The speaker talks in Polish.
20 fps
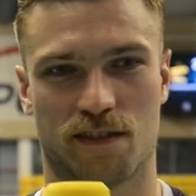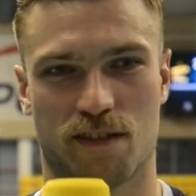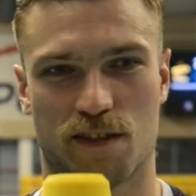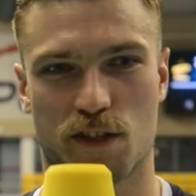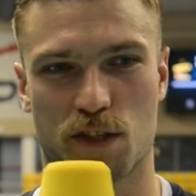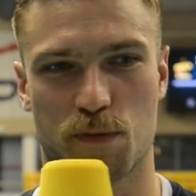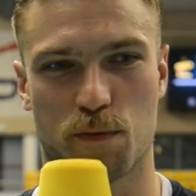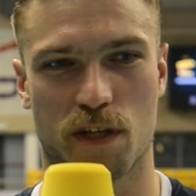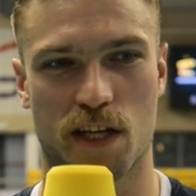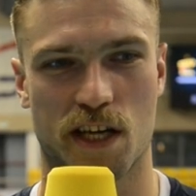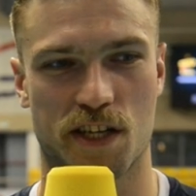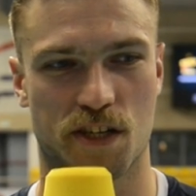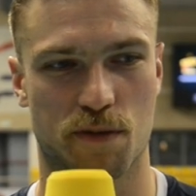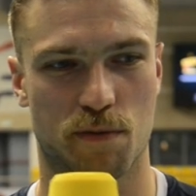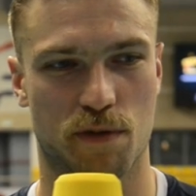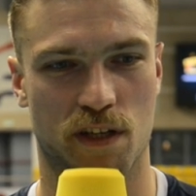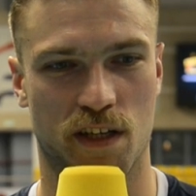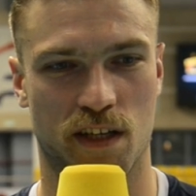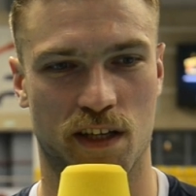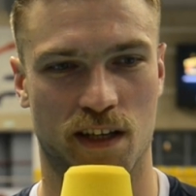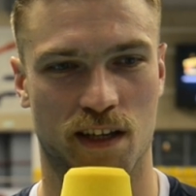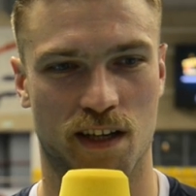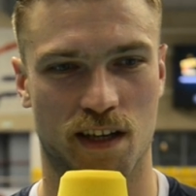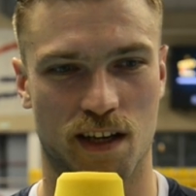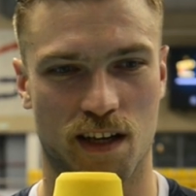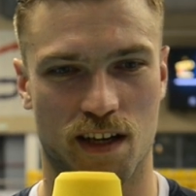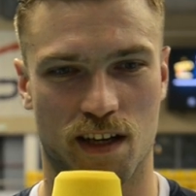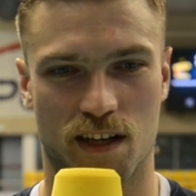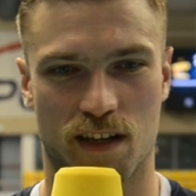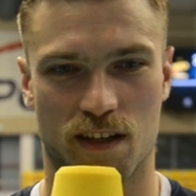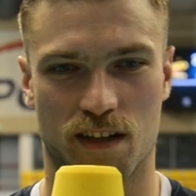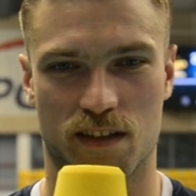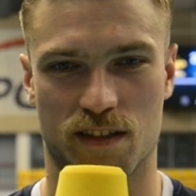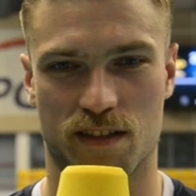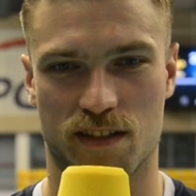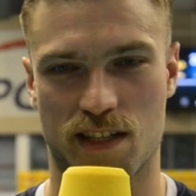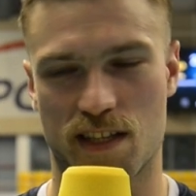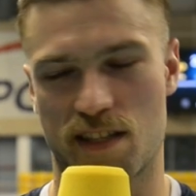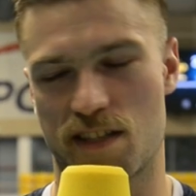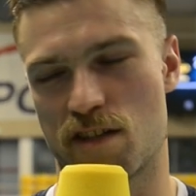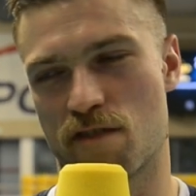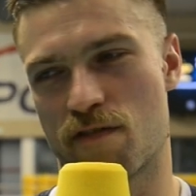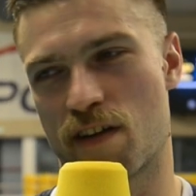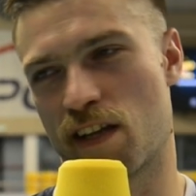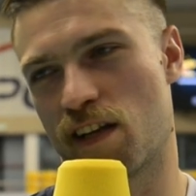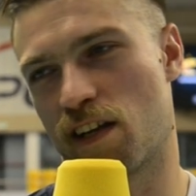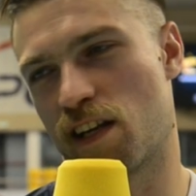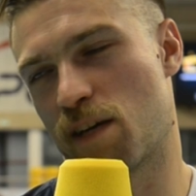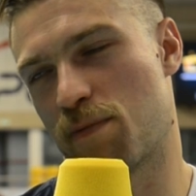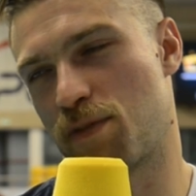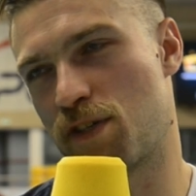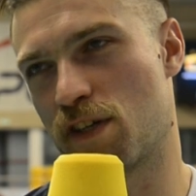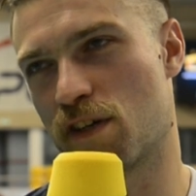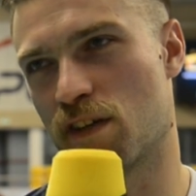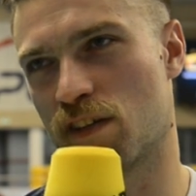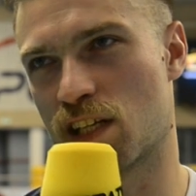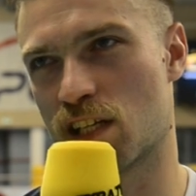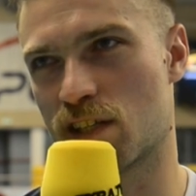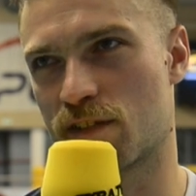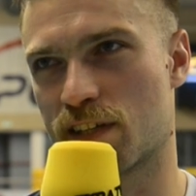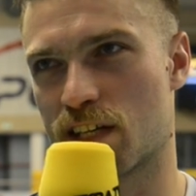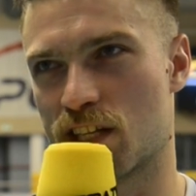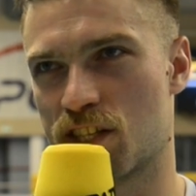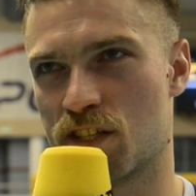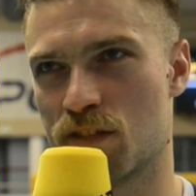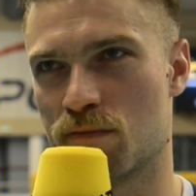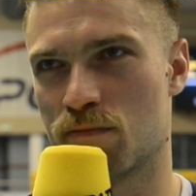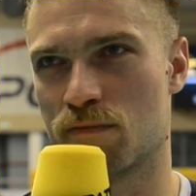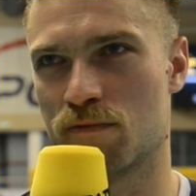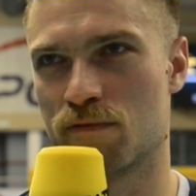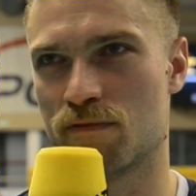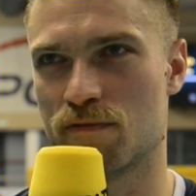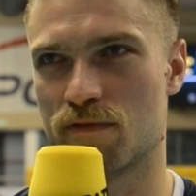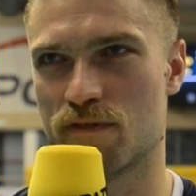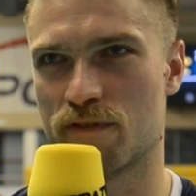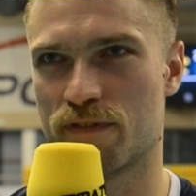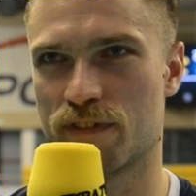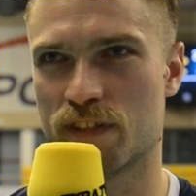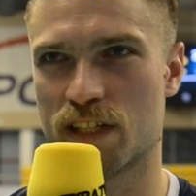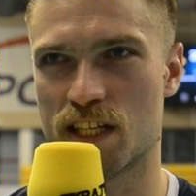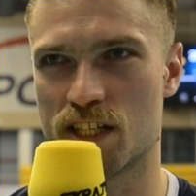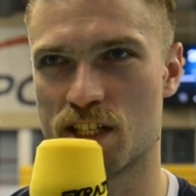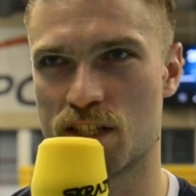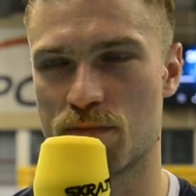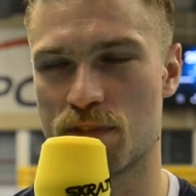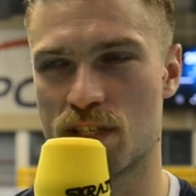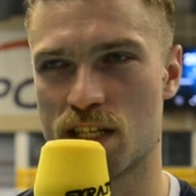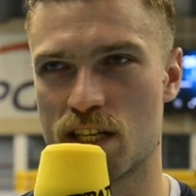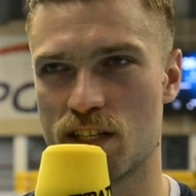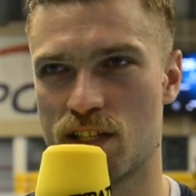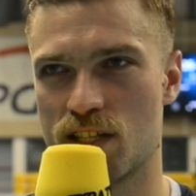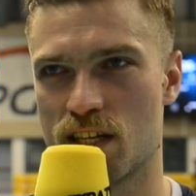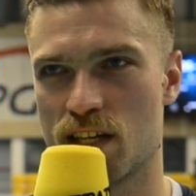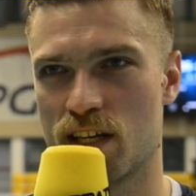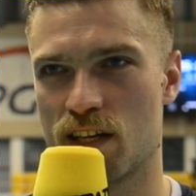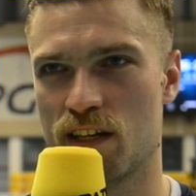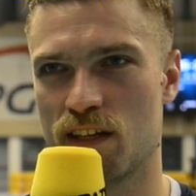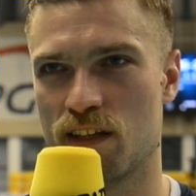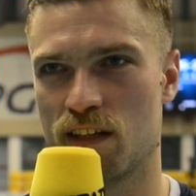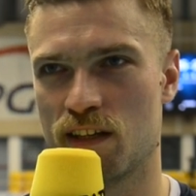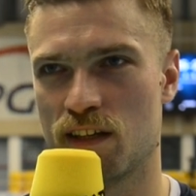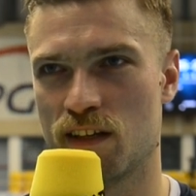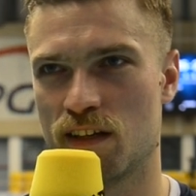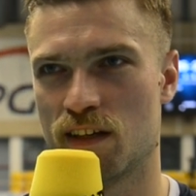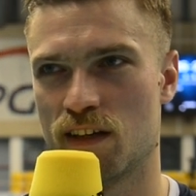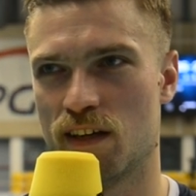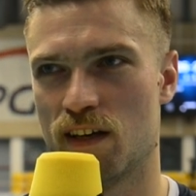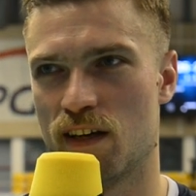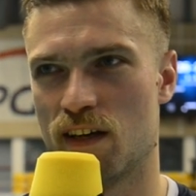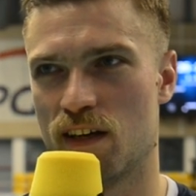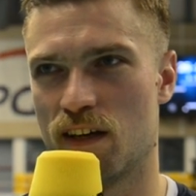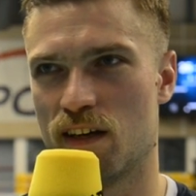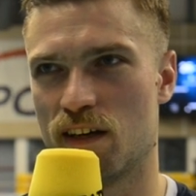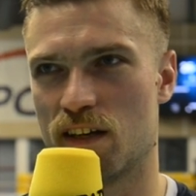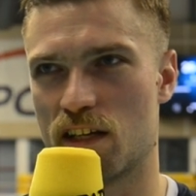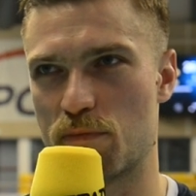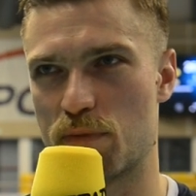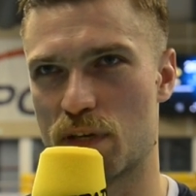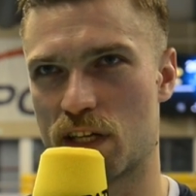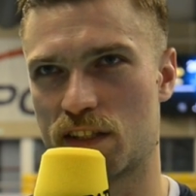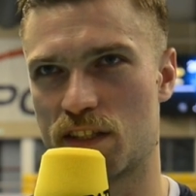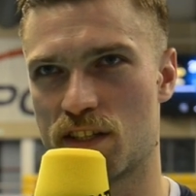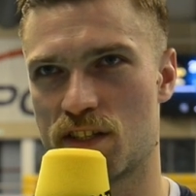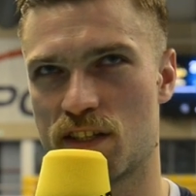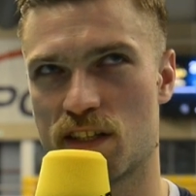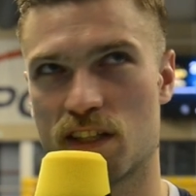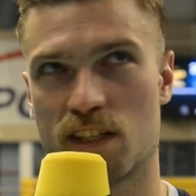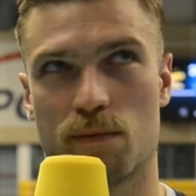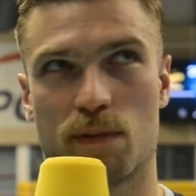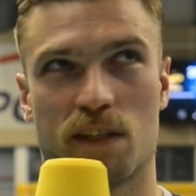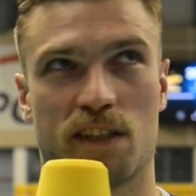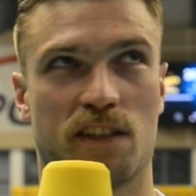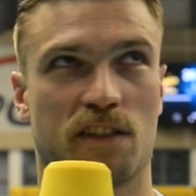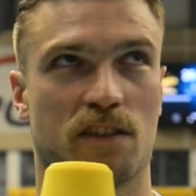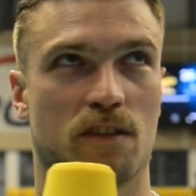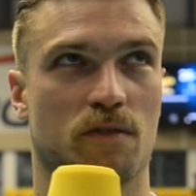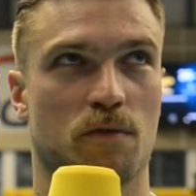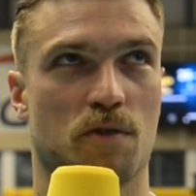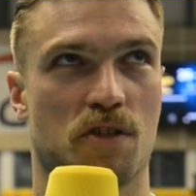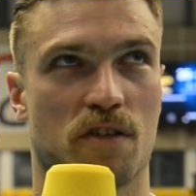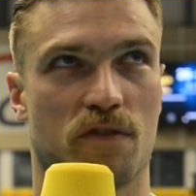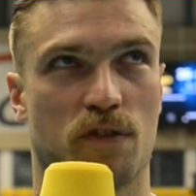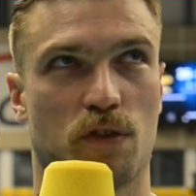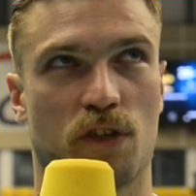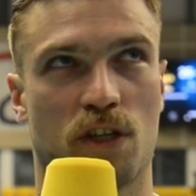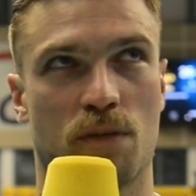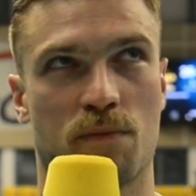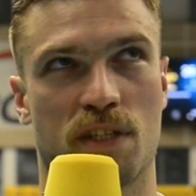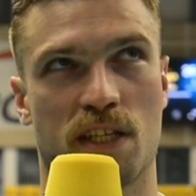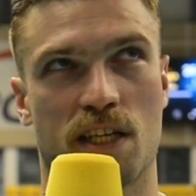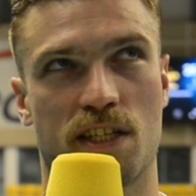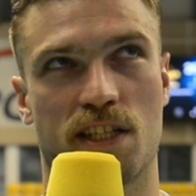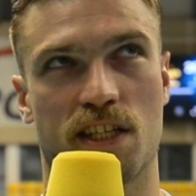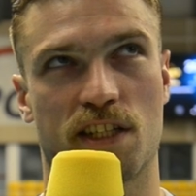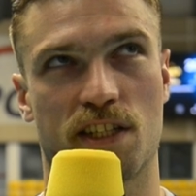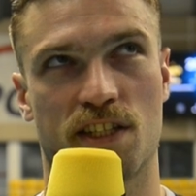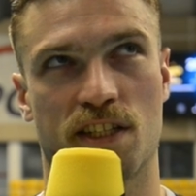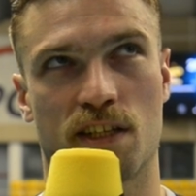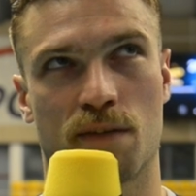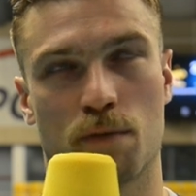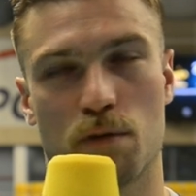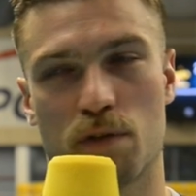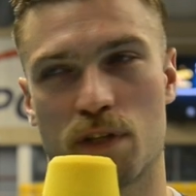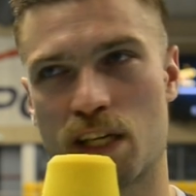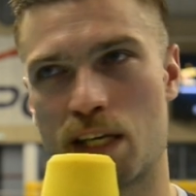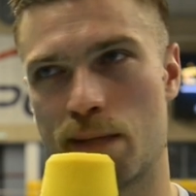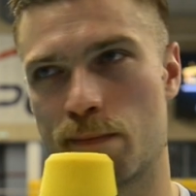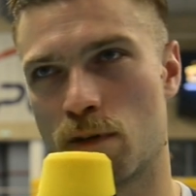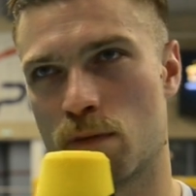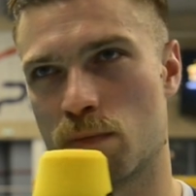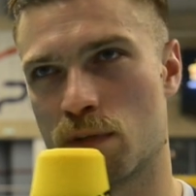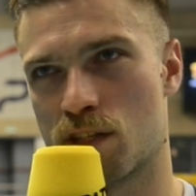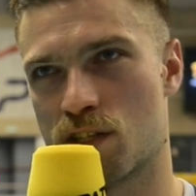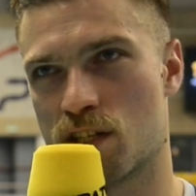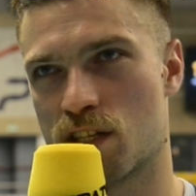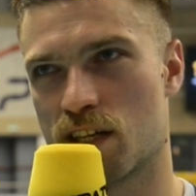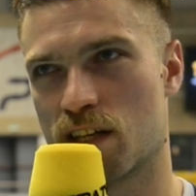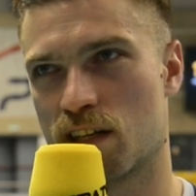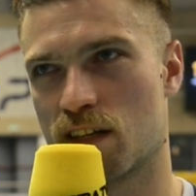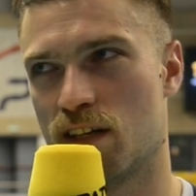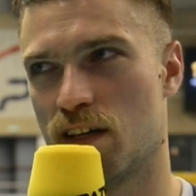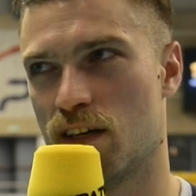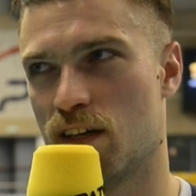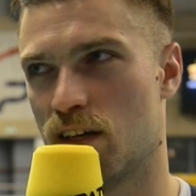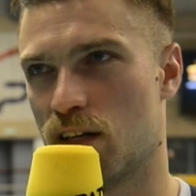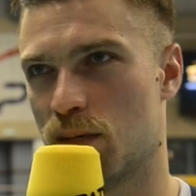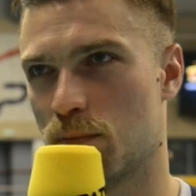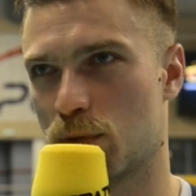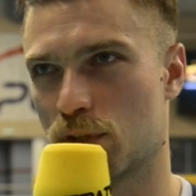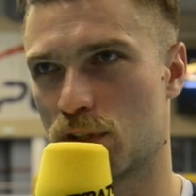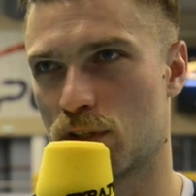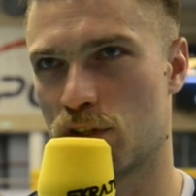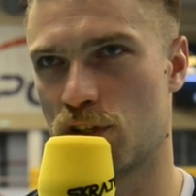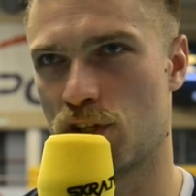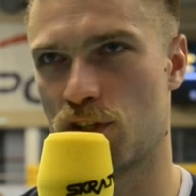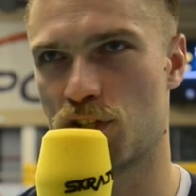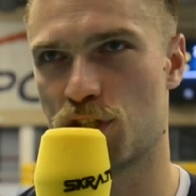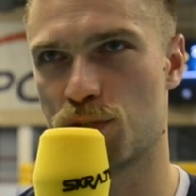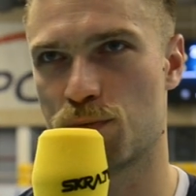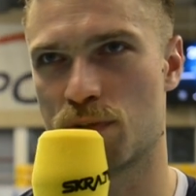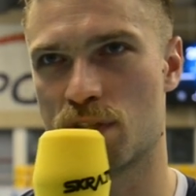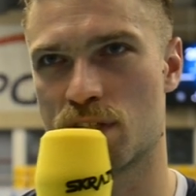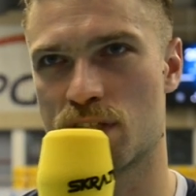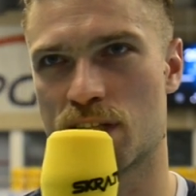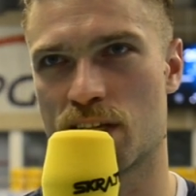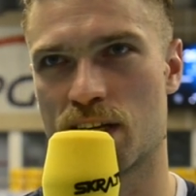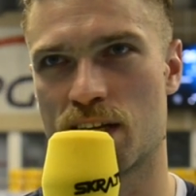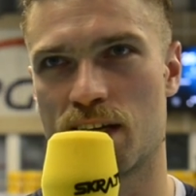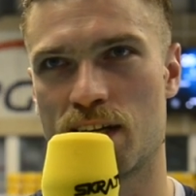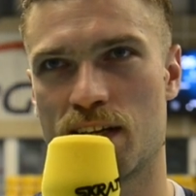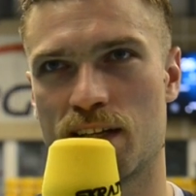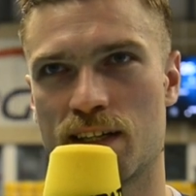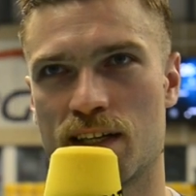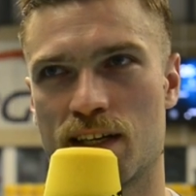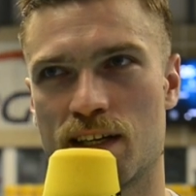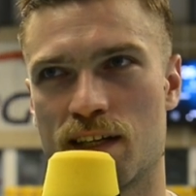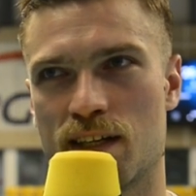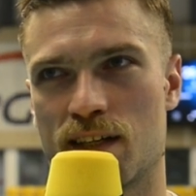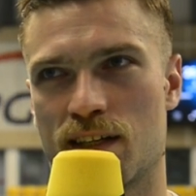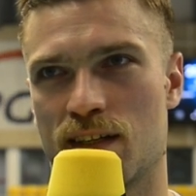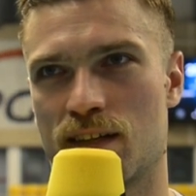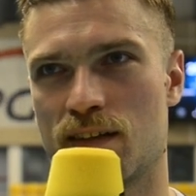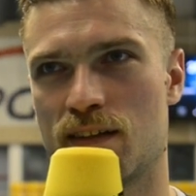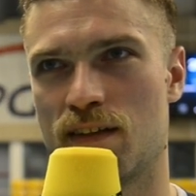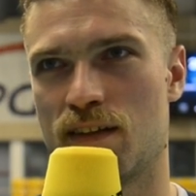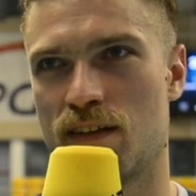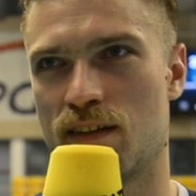Gospodarze byli zdecydowanie lepsi od nas w każdym, w każdym secie i i praktycznie chyba tylko może w drugim secie gdzieś tam był taki moment, że podgoniliśmy skrę na,